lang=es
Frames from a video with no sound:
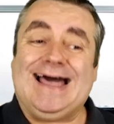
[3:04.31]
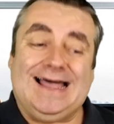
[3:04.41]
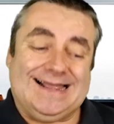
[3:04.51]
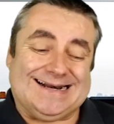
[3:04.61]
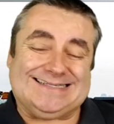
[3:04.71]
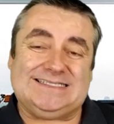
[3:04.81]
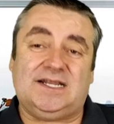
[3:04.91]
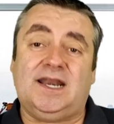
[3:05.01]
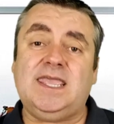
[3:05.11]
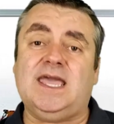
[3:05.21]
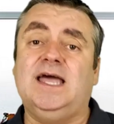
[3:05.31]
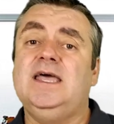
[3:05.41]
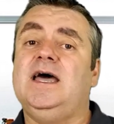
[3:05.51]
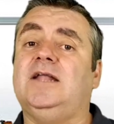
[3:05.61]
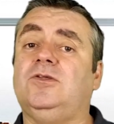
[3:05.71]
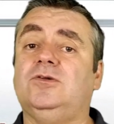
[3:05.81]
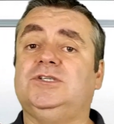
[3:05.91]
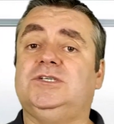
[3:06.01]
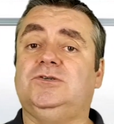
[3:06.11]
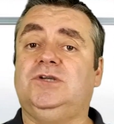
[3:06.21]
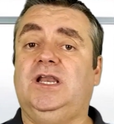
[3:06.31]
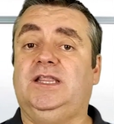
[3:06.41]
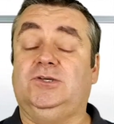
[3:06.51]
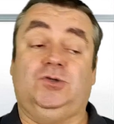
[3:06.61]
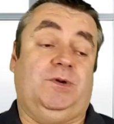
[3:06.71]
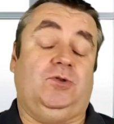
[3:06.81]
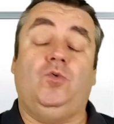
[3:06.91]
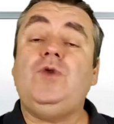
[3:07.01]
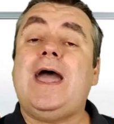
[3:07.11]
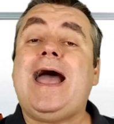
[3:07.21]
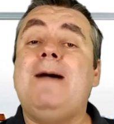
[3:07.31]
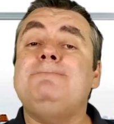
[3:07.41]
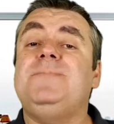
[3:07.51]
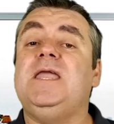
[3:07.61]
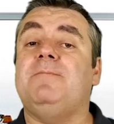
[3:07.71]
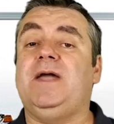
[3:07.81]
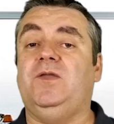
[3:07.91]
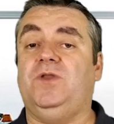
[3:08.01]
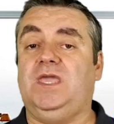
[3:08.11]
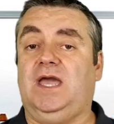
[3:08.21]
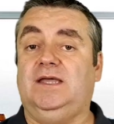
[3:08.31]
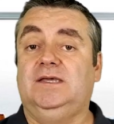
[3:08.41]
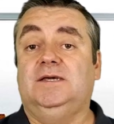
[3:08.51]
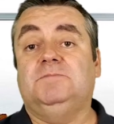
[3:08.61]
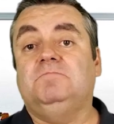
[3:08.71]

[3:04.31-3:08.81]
arrastraría a todos esos clientes, sobre todo una amplia mayoría.